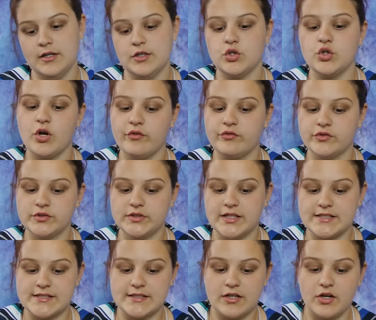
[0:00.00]
Ich hoffe,
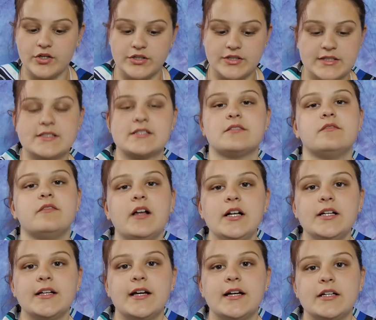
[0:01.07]
dass euch das
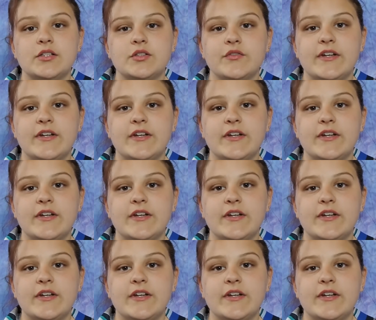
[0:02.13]
gefallen hat.